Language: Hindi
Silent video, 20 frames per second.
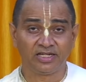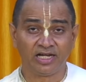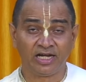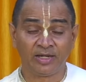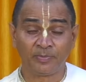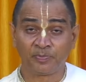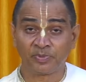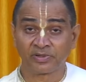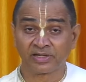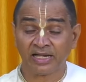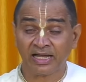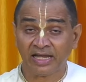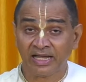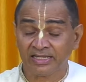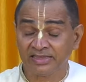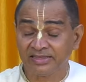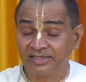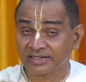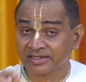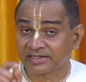
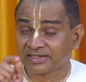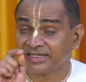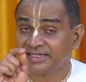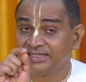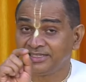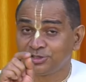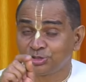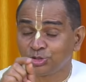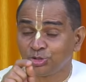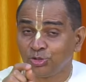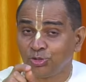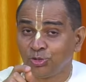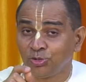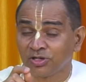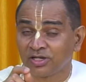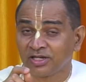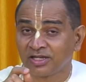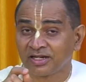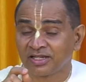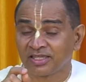अपराध रहित
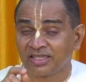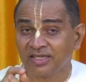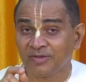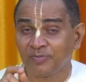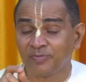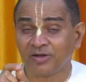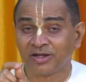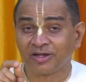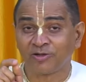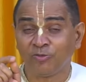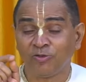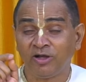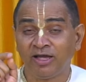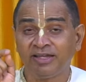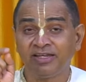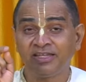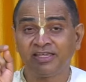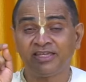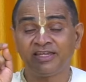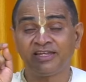होकर के
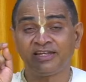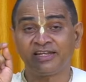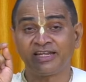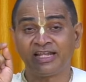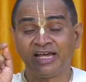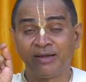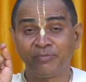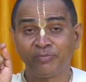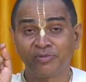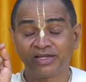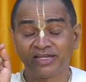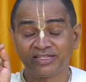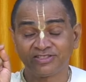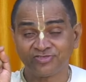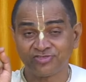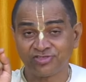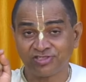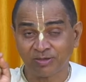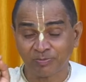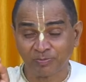भगवान के नाम का
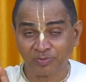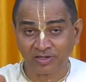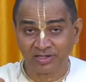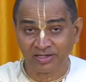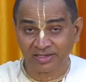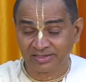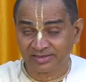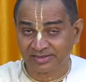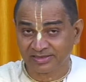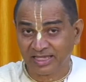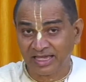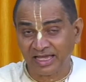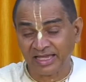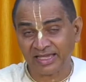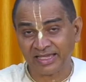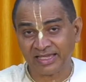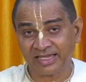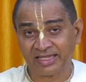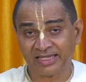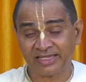जप करता
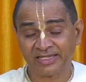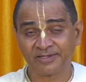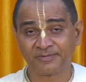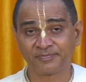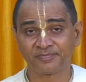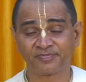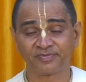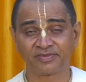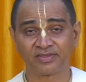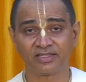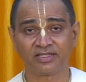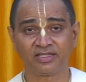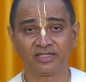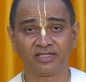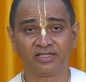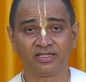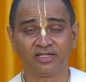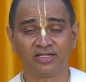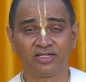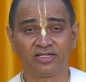है
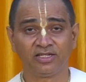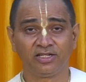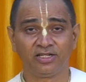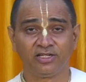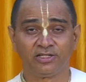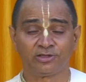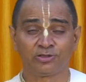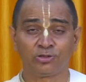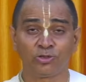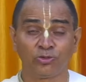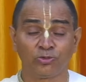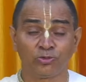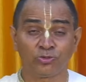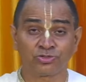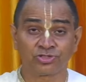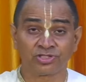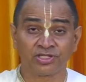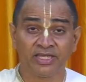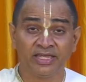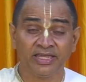तो
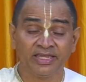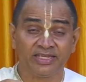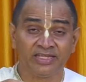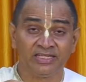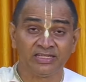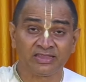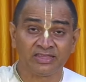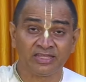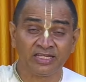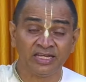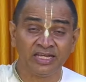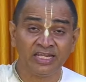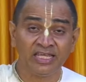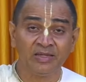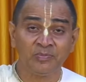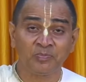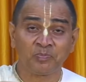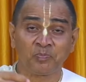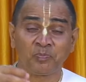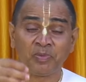उसके
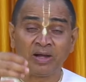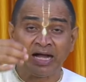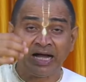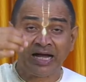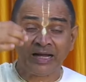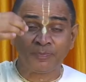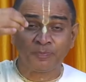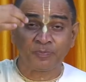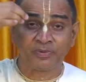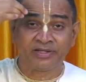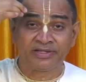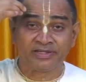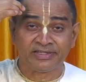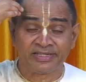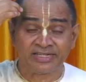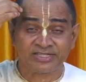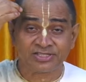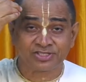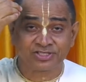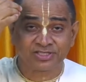इतने पाप
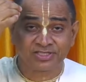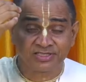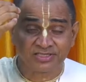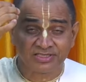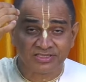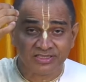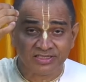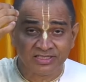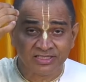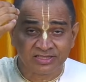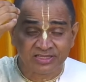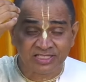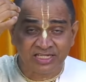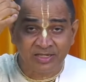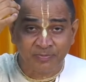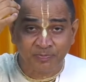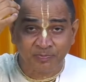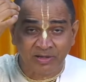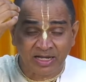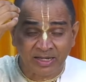नष्ट
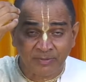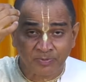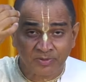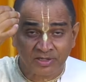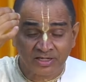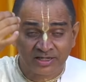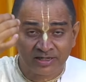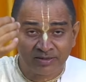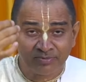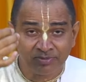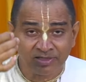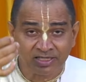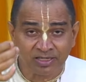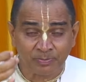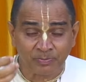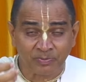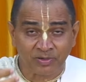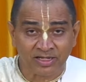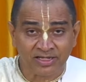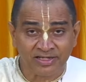इतने पाप कर्म के
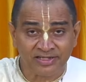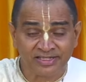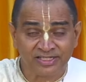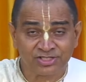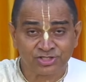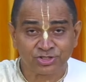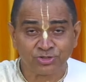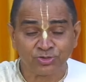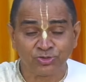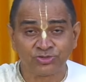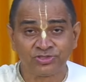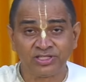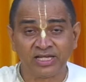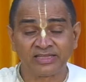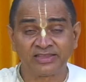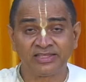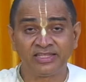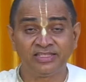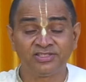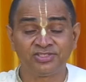फल नष्ट हो
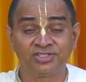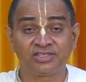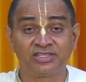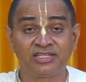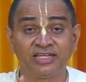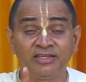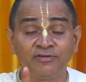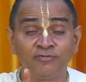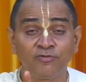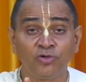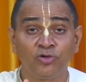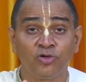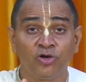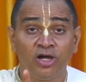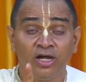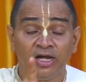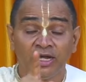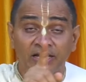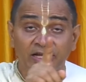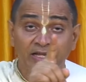जाते हैं जितने वो
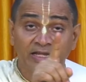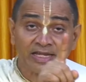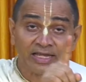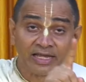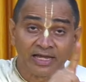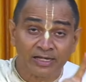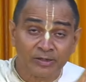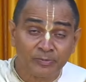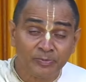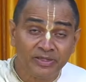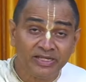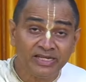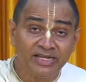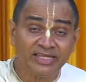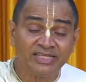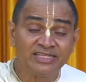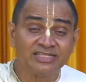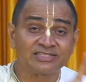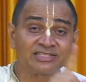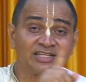कर भी
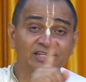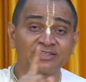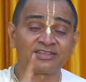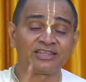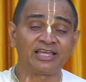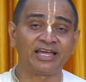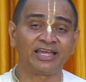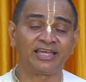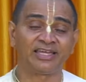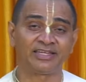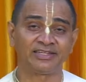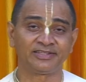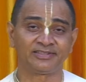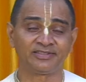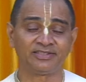नहीं सकता है